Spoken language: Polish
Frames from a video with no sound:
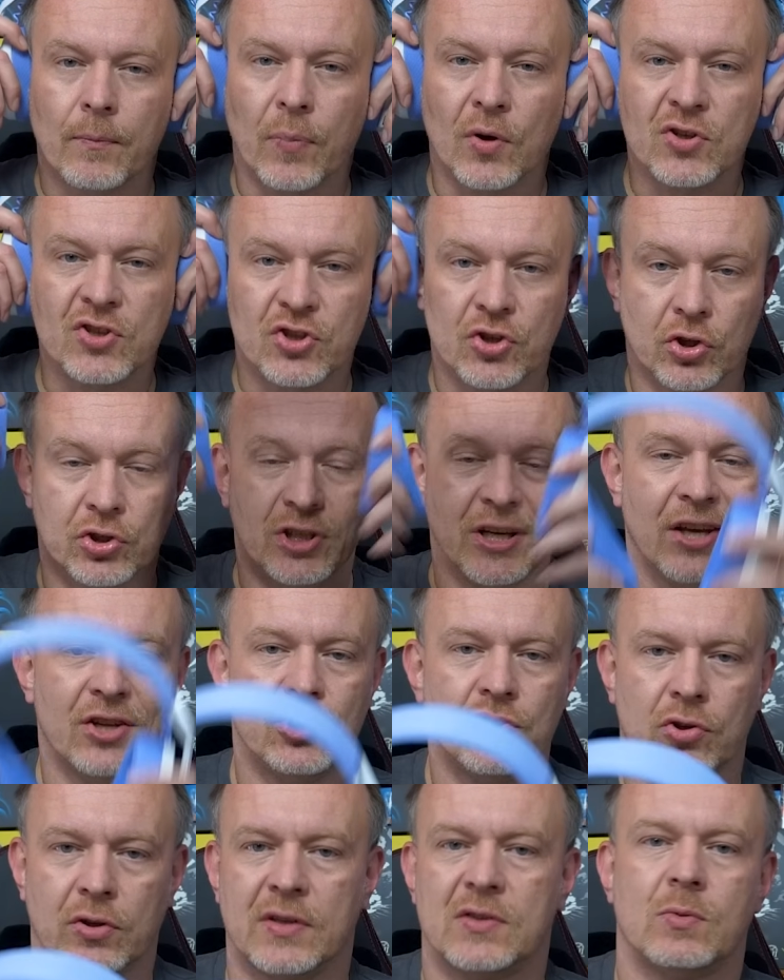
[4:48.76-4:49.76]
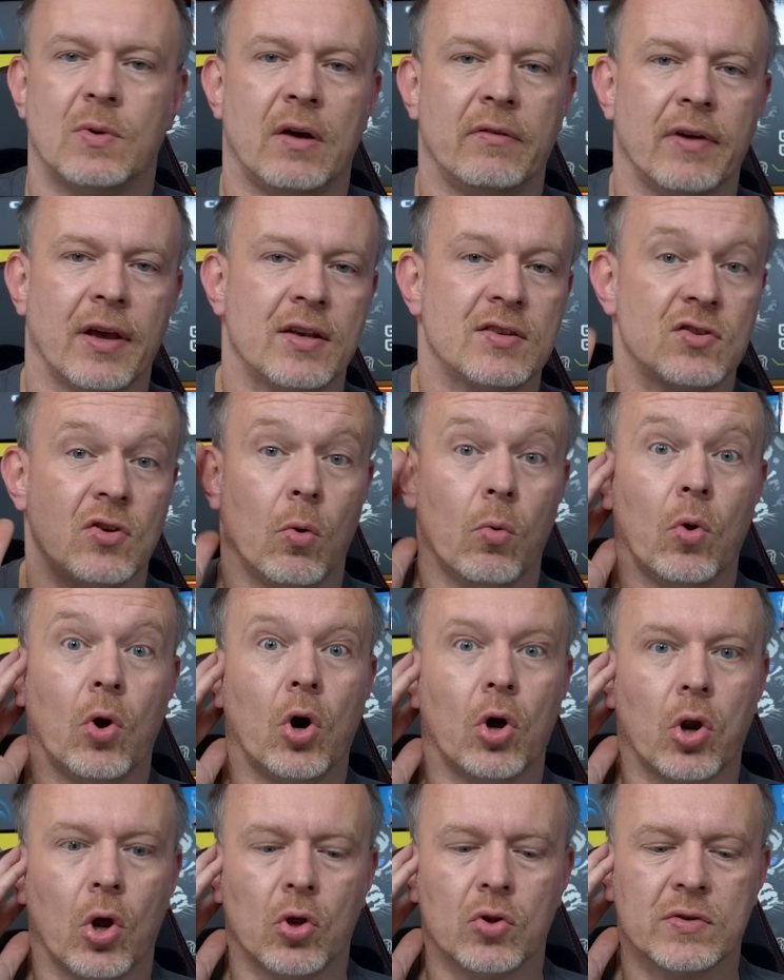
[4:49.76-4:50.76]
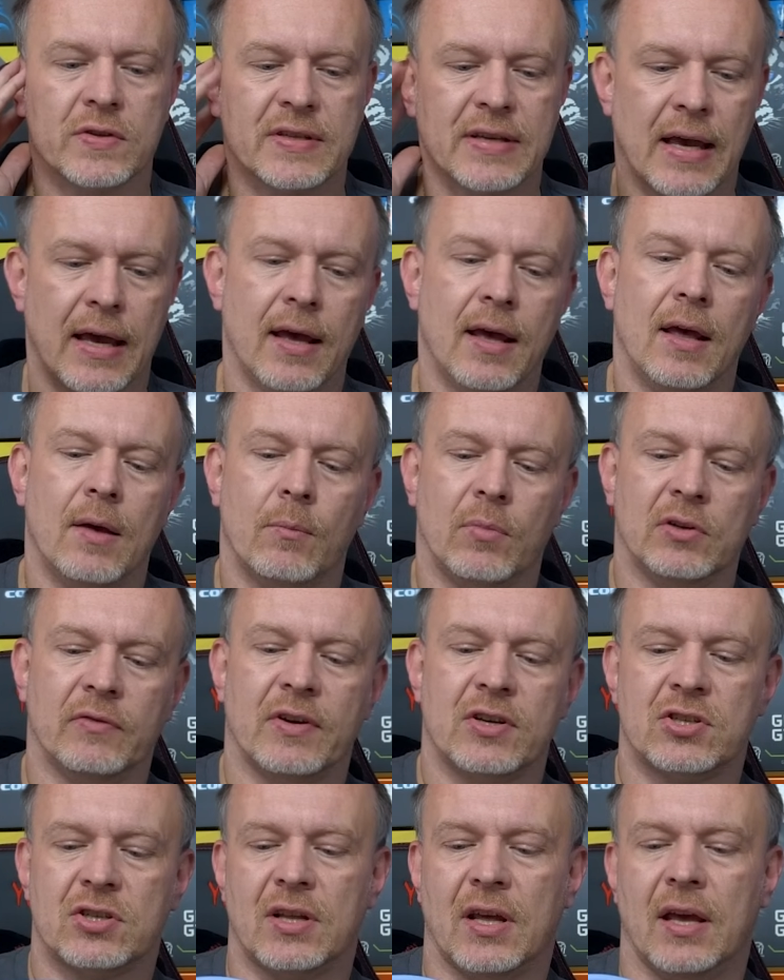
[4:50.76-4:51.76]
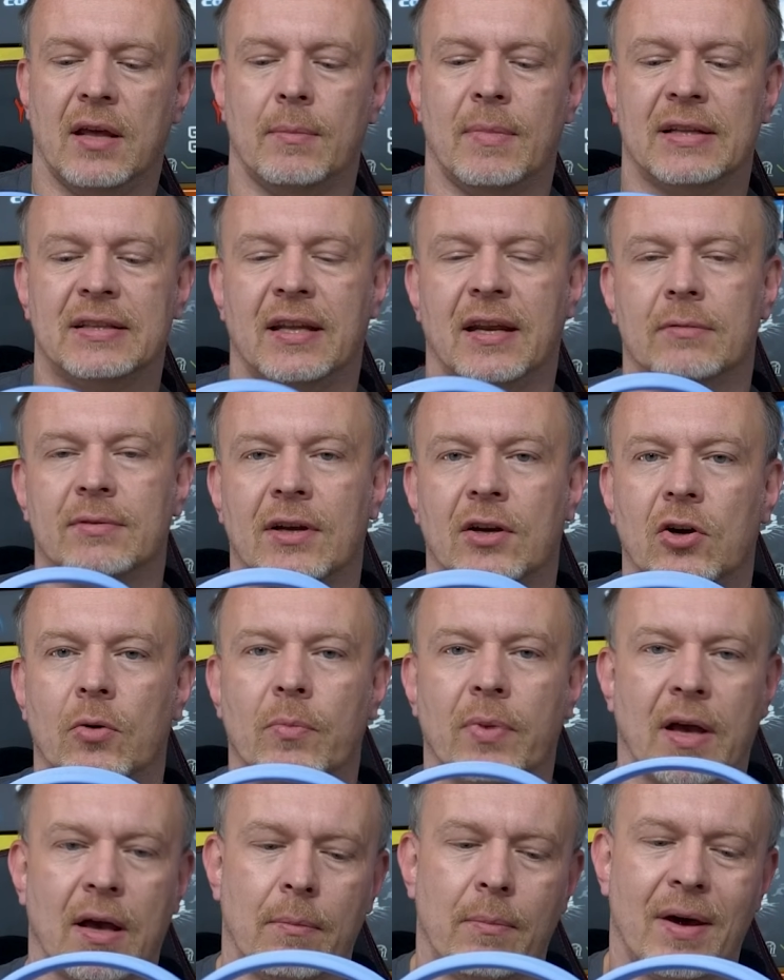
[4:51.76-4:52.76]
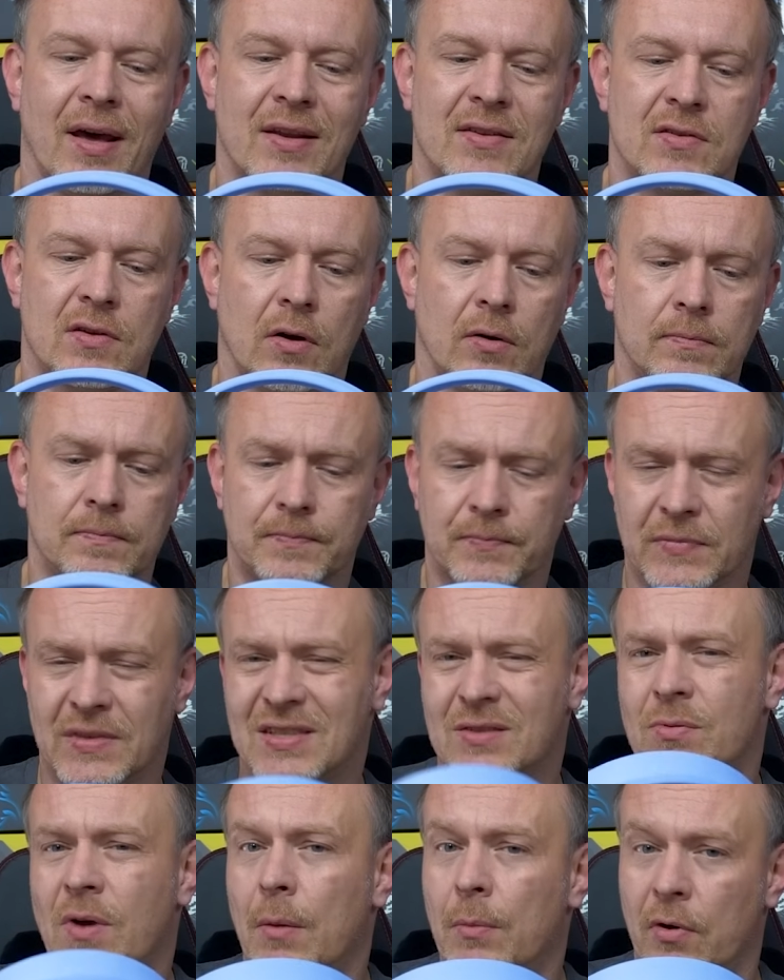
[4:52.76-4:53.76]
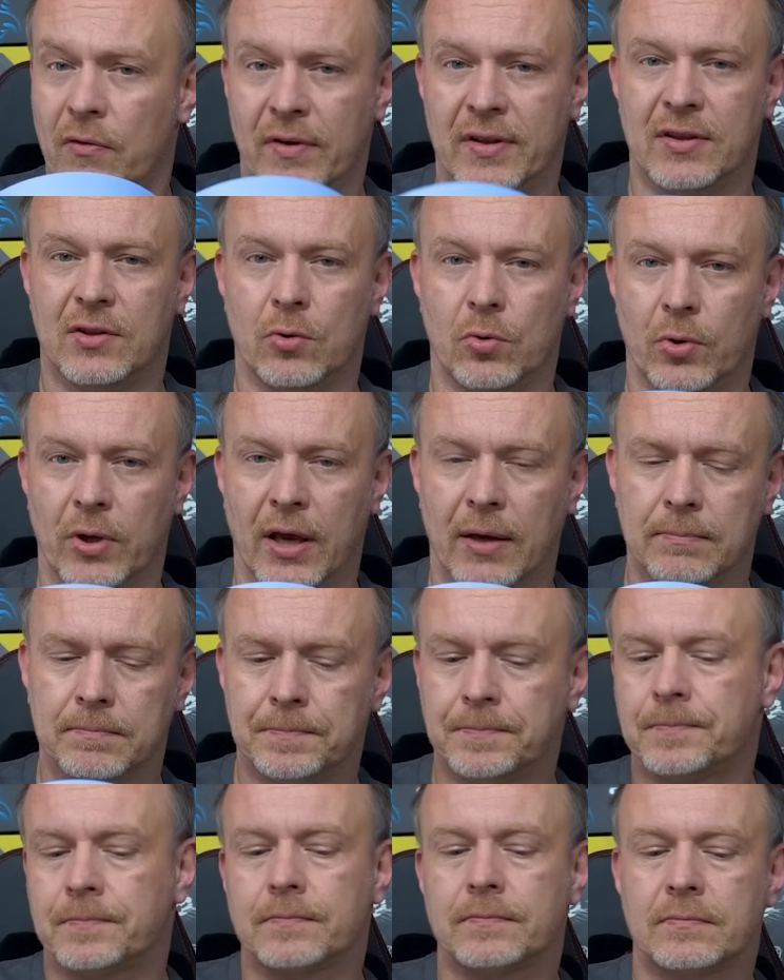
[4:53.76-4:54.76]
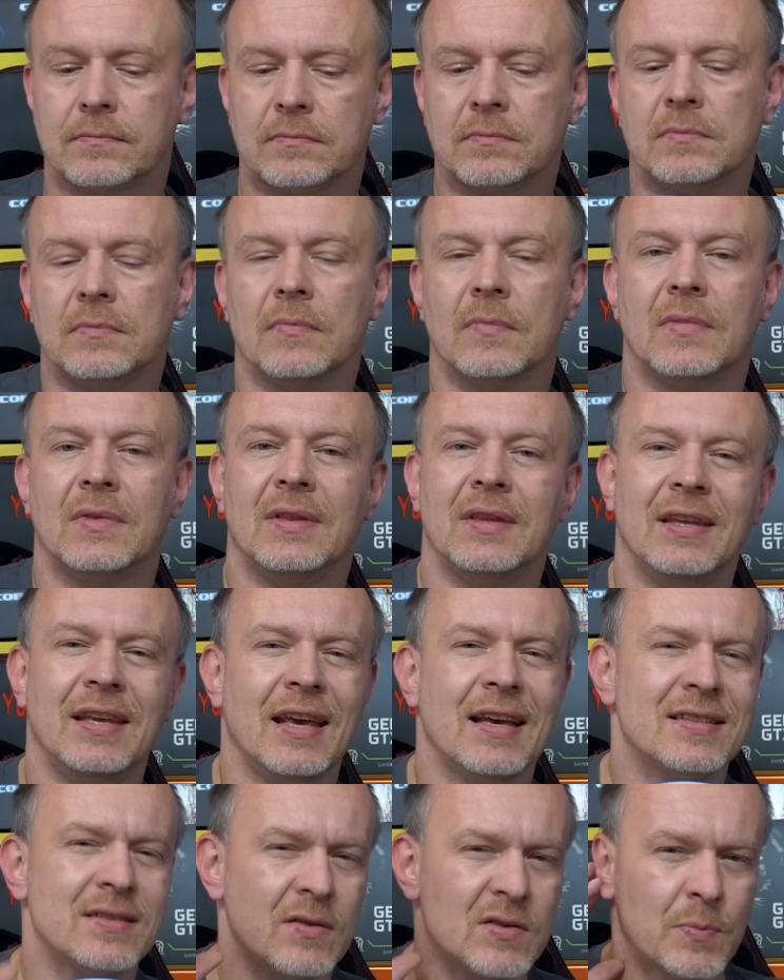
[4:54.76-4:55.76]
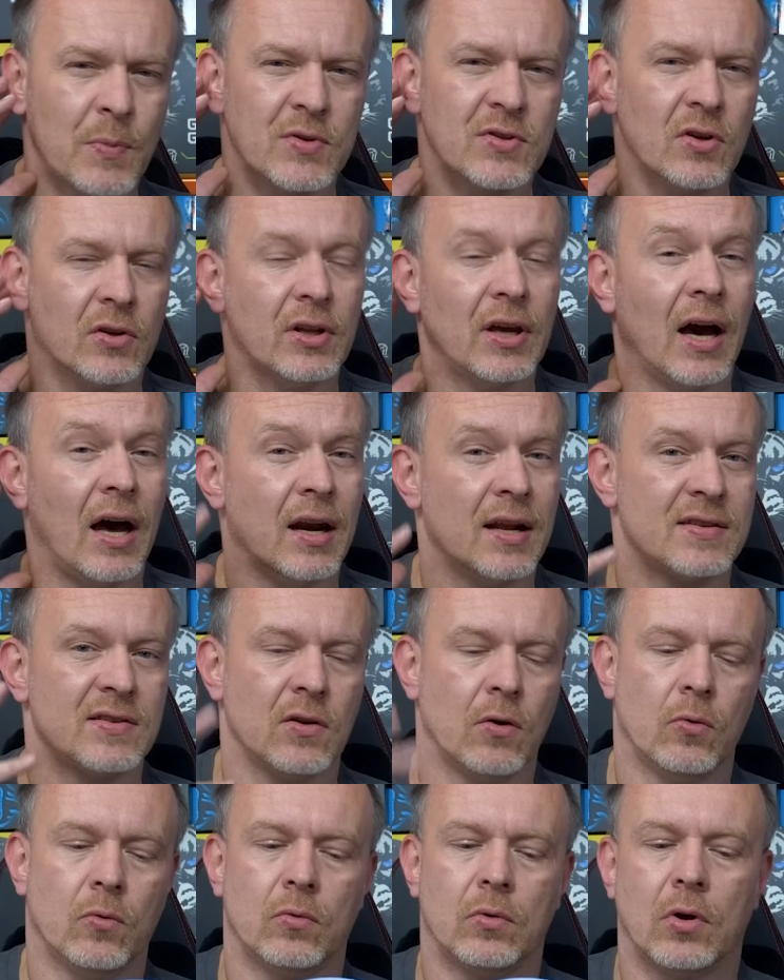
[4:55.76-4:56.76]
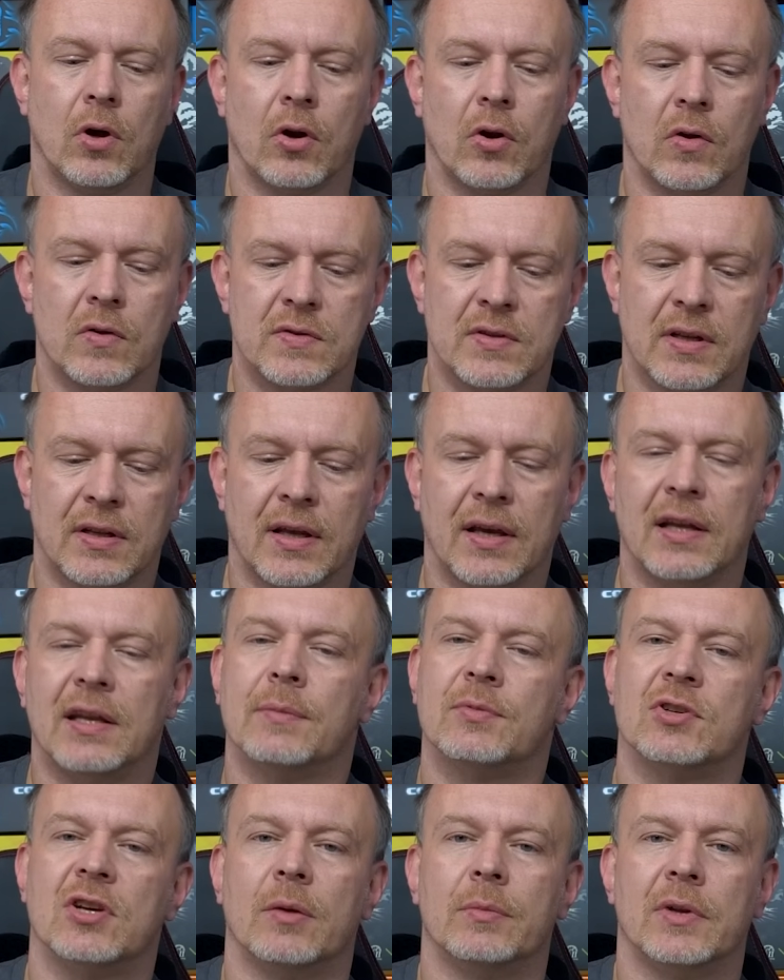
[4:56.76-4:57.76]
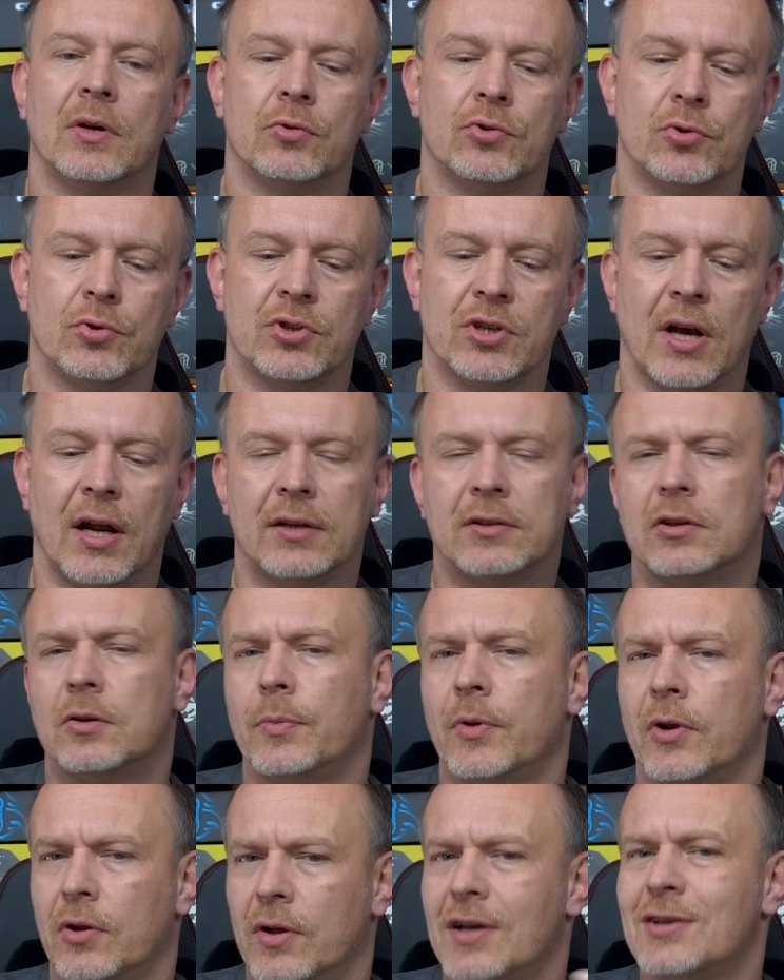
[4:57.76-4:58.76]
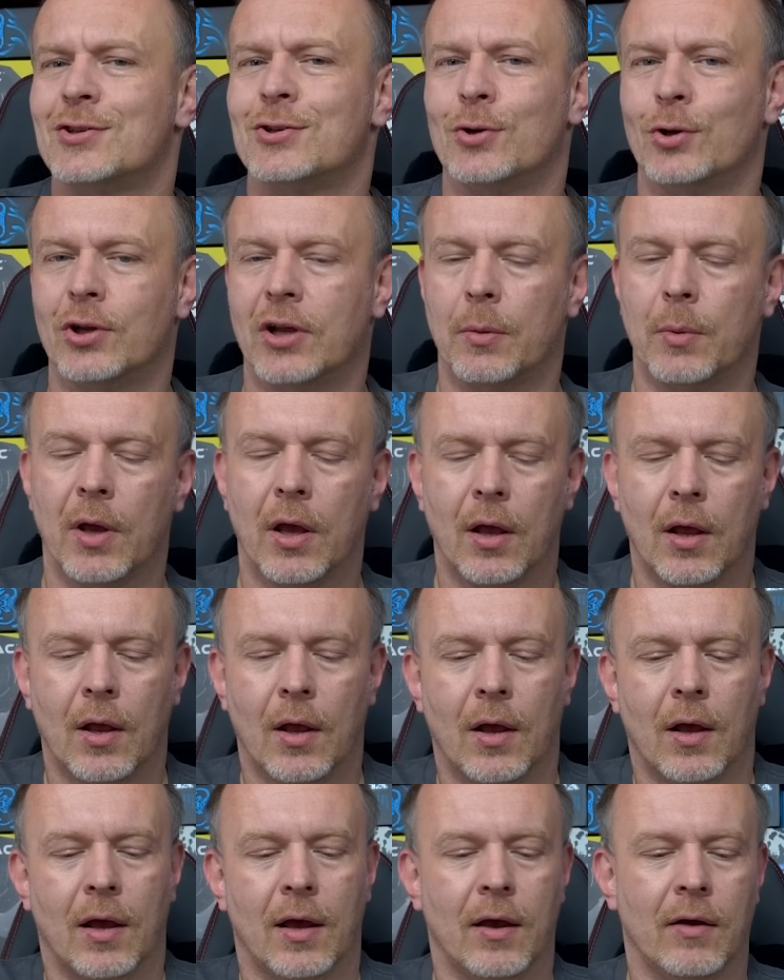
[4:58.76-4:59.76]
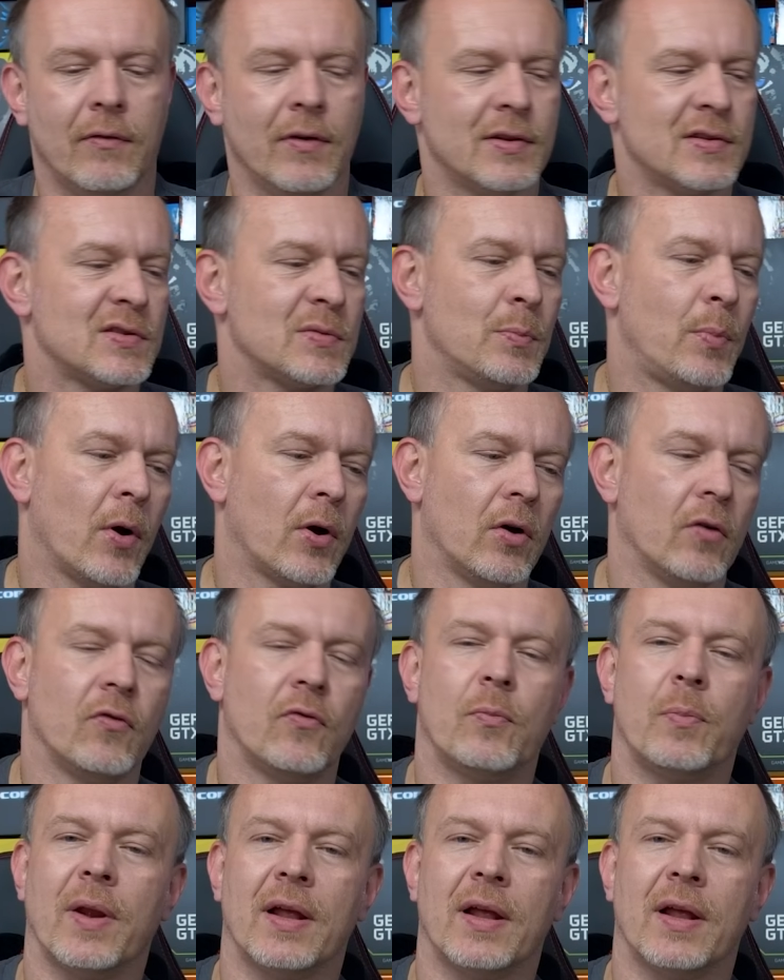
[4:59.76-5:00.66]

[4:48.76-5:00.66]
po ściągnięciu tych sławek są gorące, ponieważ ten materiał, ta gąbka bardzo słabo wentyluje nie są spocone, ale są gorące, takie nieprzyjemne uczucie, ale to dopiero jak ściągniemy, e, więc spoko. W